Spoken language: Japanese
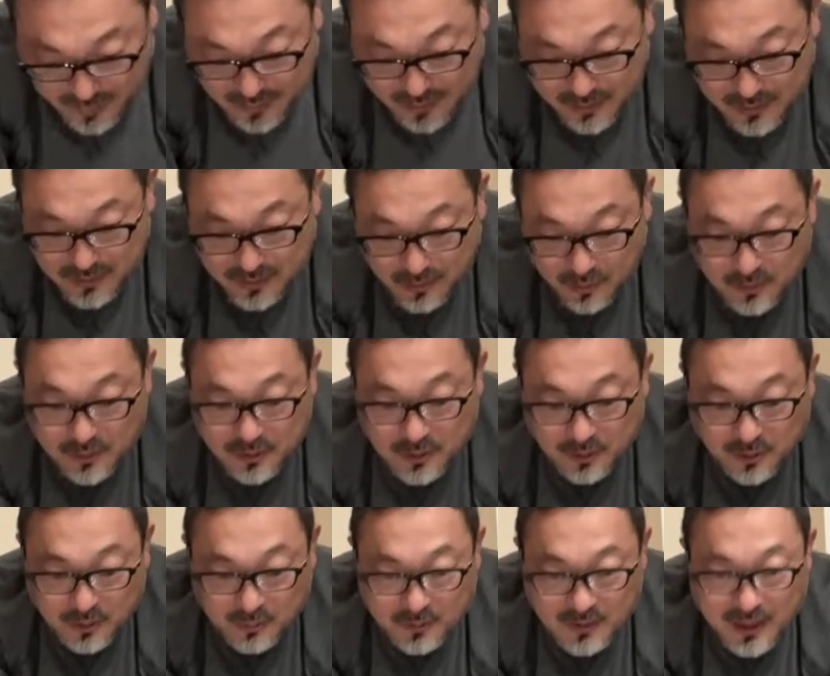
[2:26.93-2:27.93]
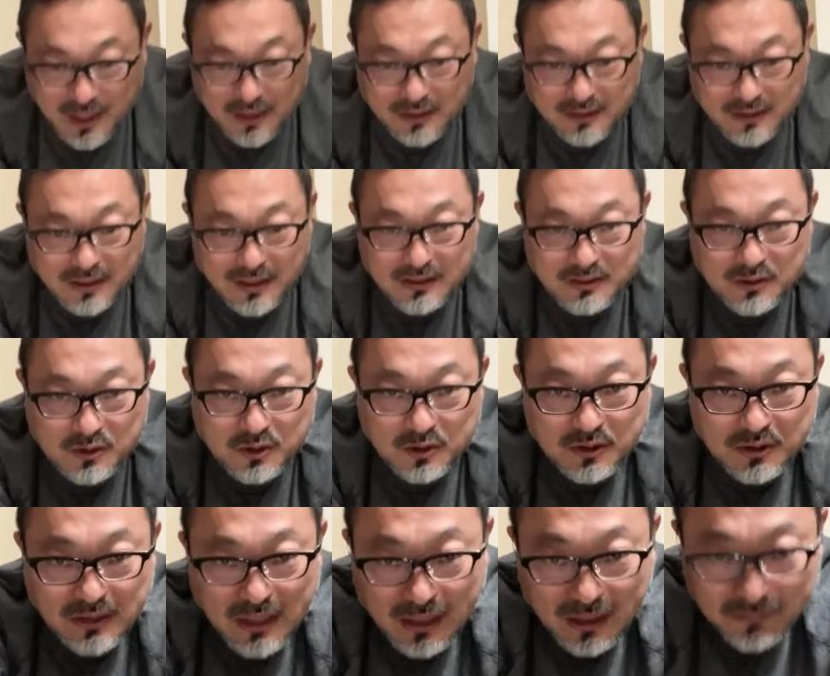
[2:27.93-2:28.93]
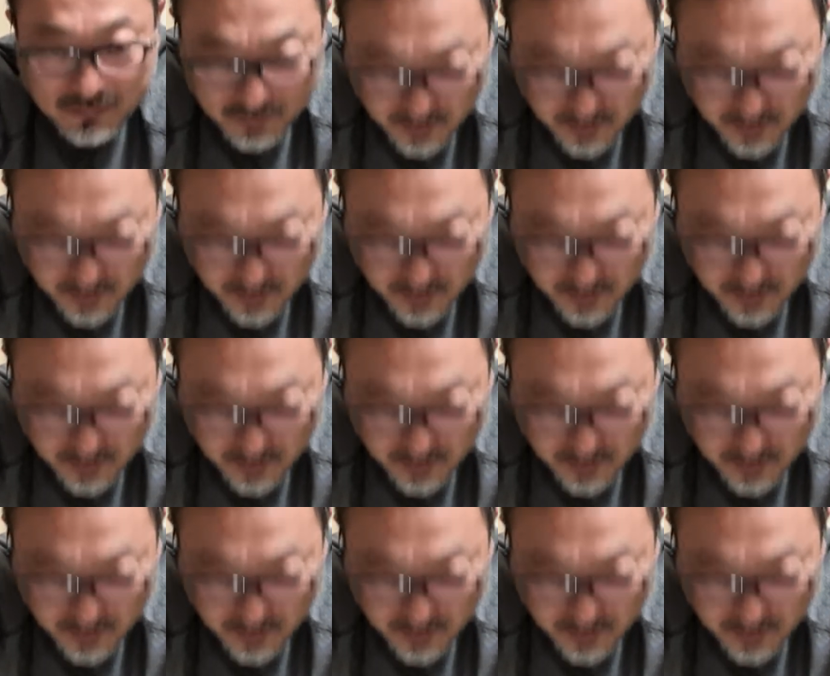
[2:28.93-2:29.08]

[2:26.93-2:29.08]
そういうこともやって作った、